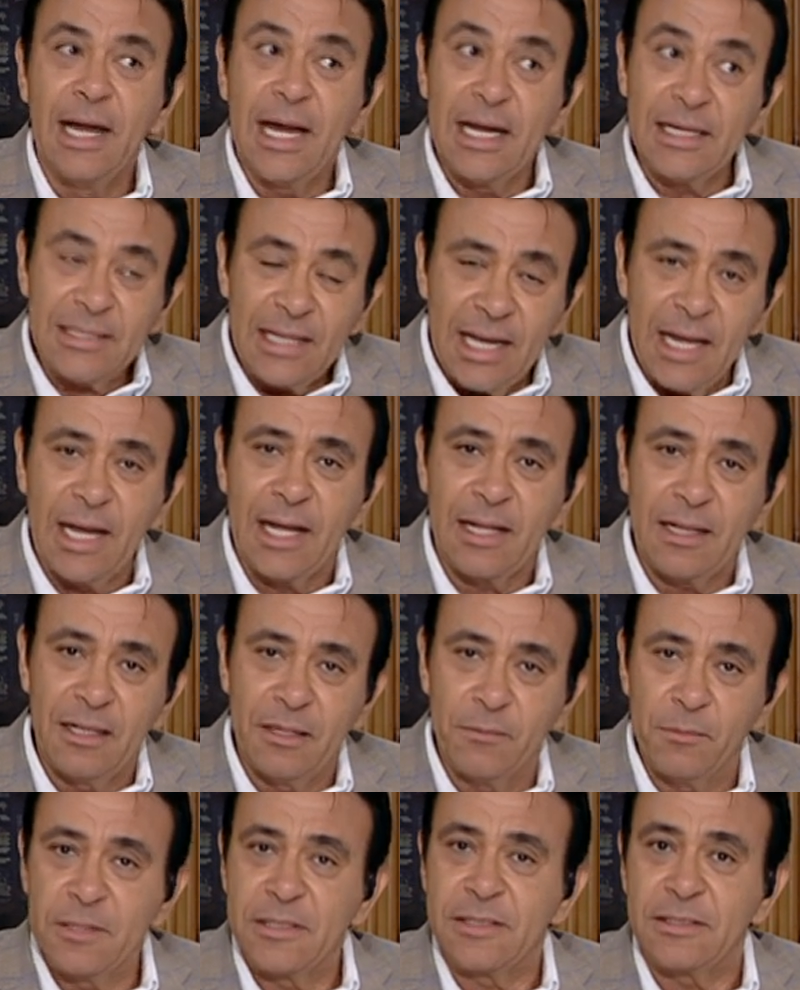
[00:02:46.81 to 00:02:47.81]
أساءت
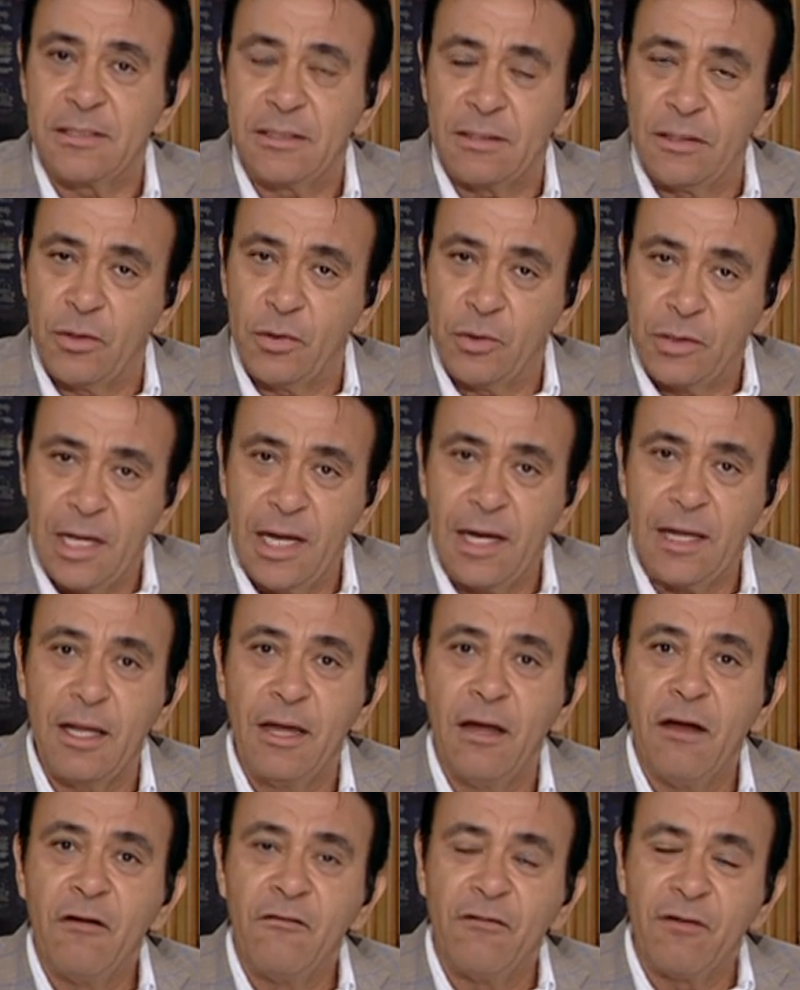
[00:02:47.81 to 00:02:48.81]
لمصر هناك
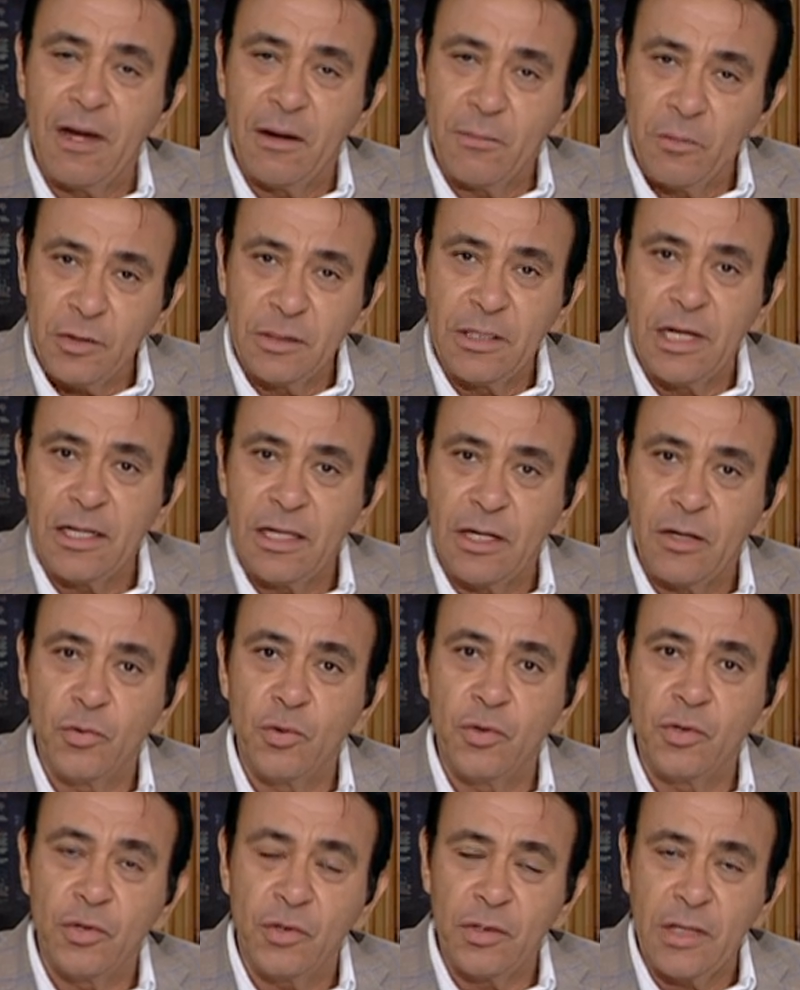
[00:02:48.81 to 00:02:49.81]
فلابد أن
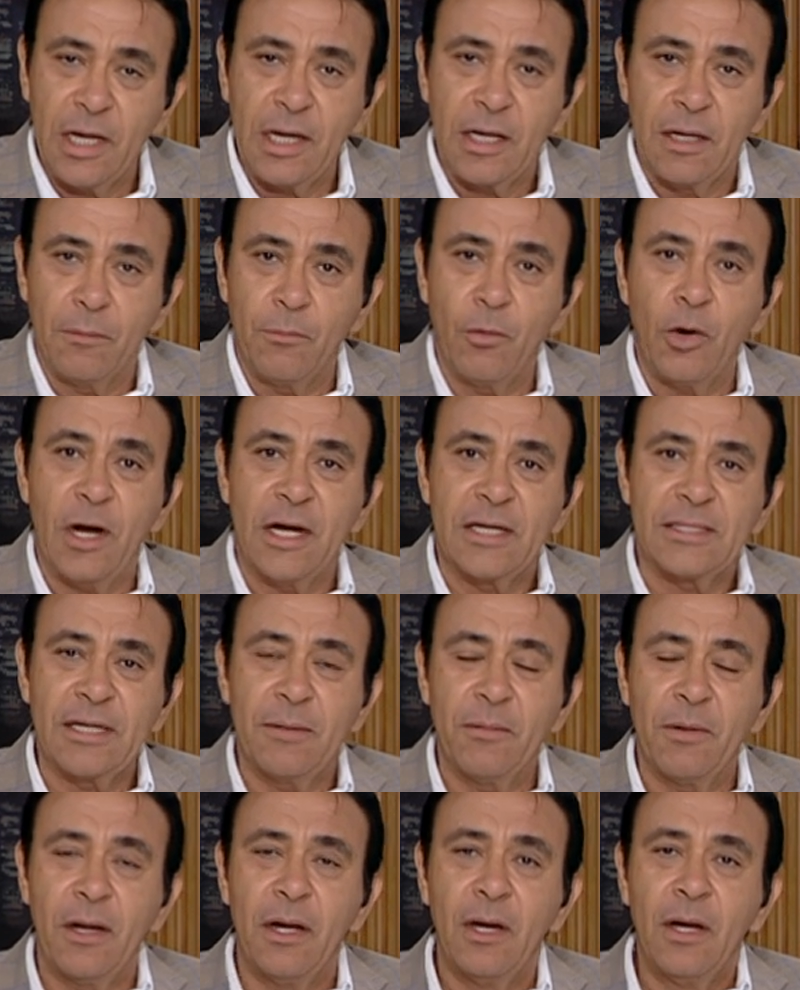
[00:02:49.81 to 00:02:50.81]
يكون هناك
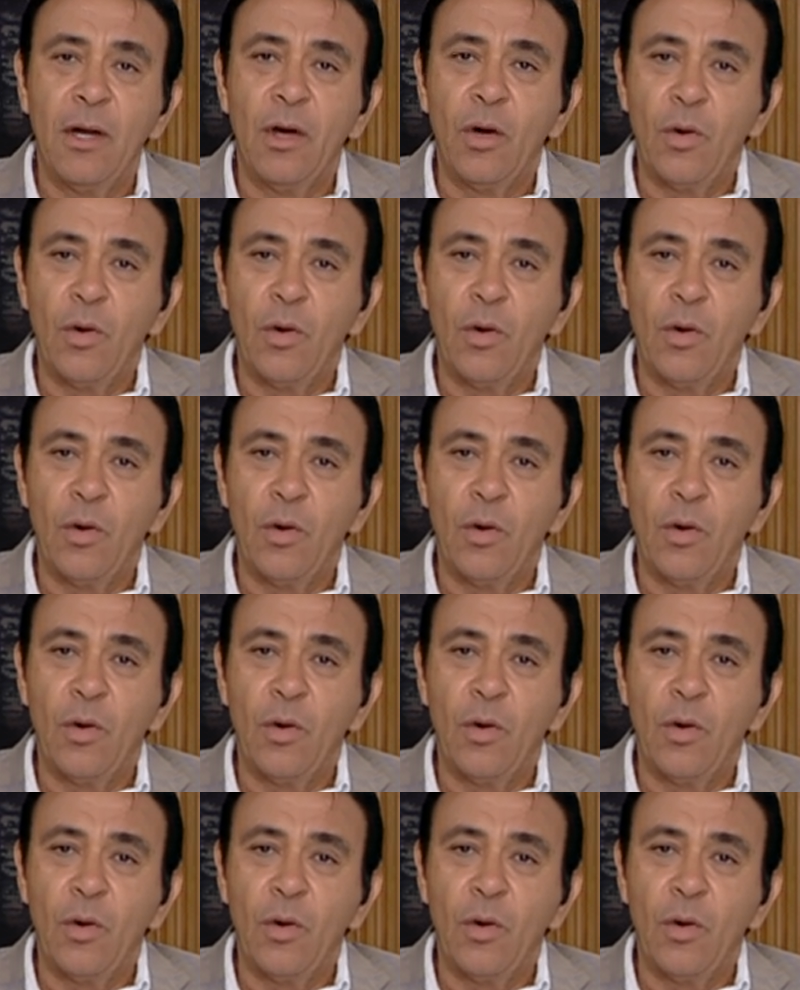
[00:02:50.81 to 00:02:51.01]
محاسبة